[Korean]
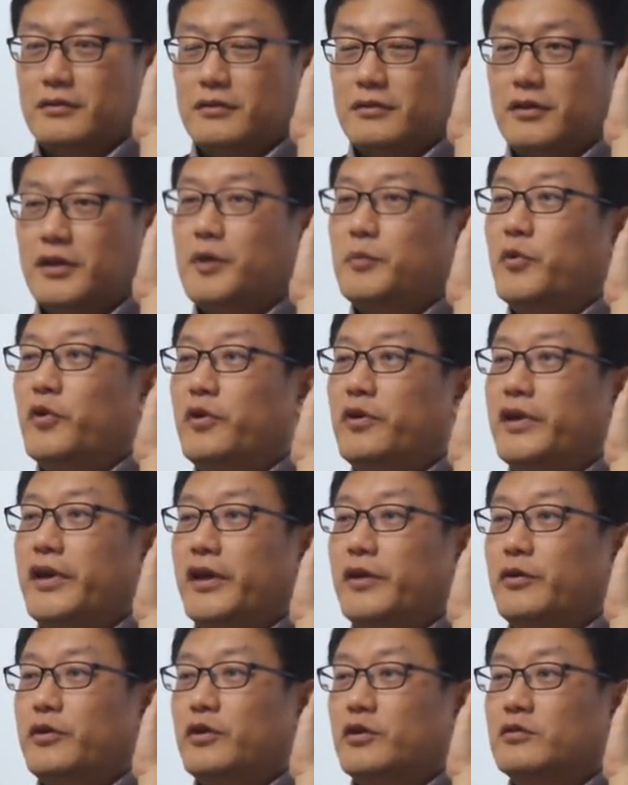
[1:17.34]
그러니까 뭘
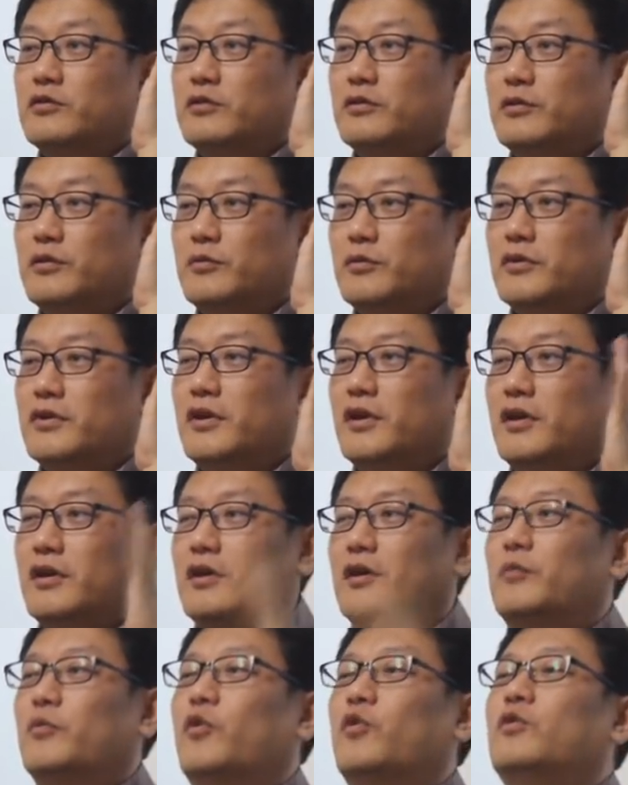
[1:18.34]
해요, 결국?
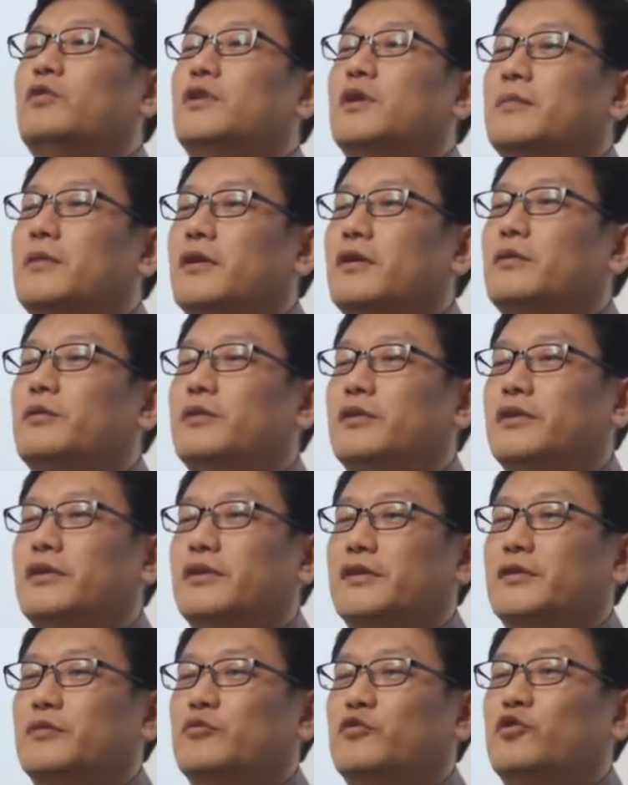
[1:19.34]
모른다만 하고 있는
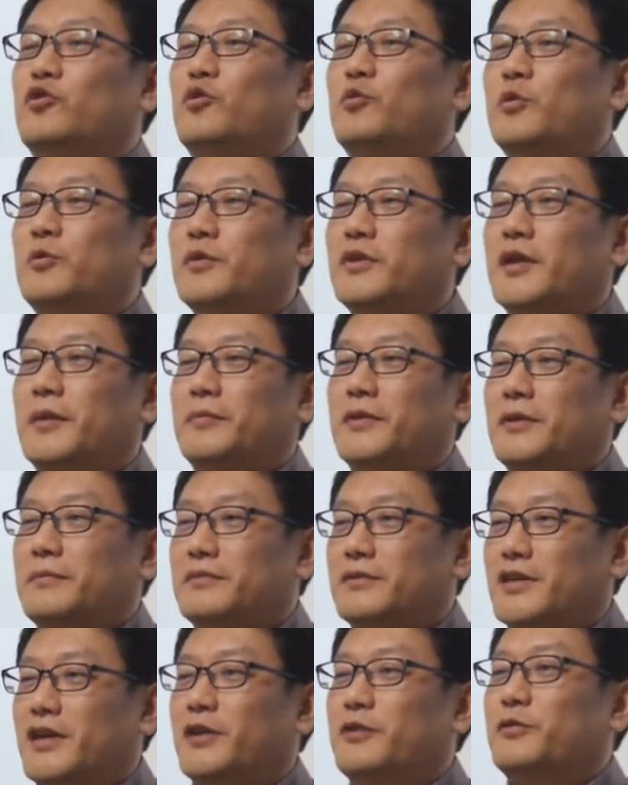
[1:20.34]
거예요. 물어보면 답답,
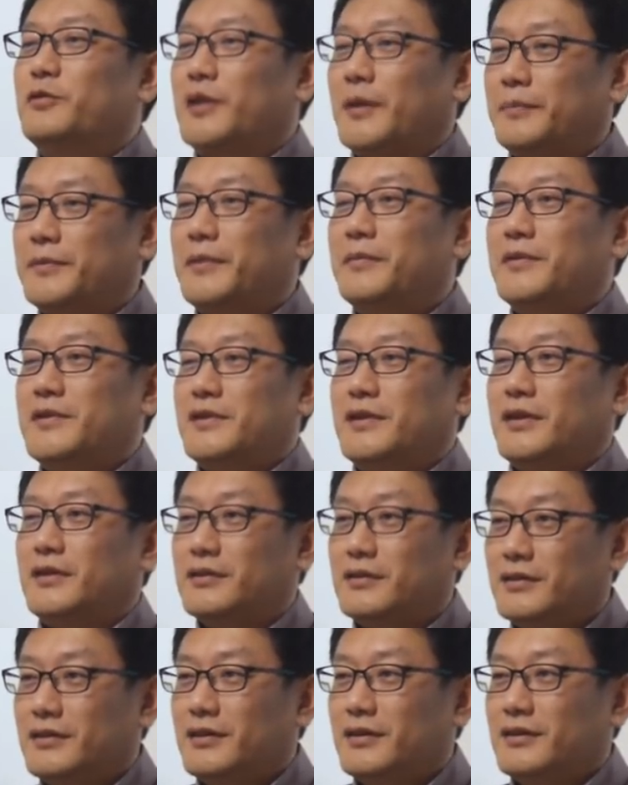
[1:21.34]
자기도 답답해지니까.
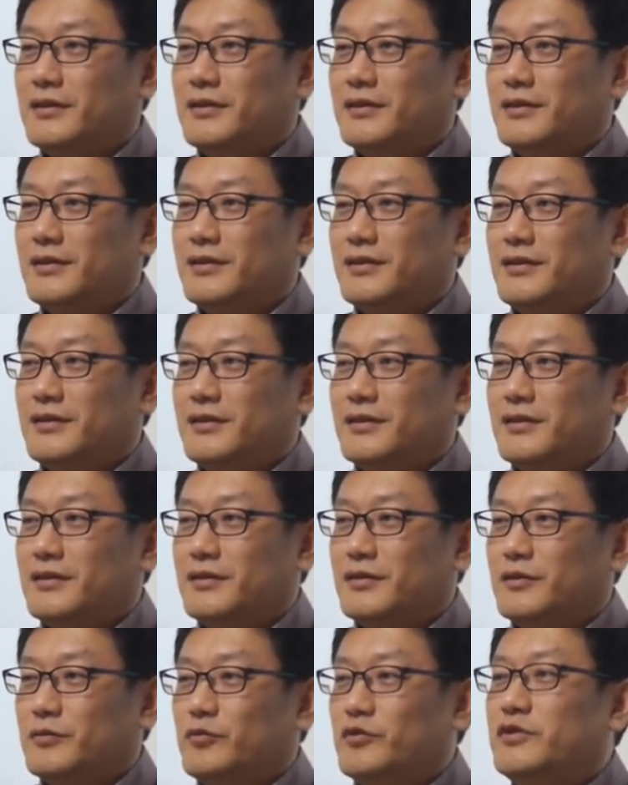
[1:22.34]

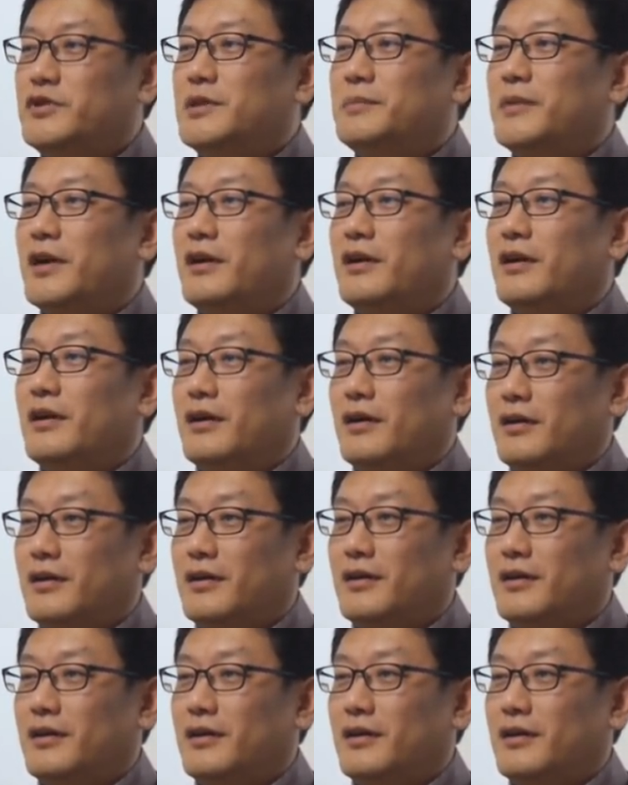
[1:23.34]
묻지 말라.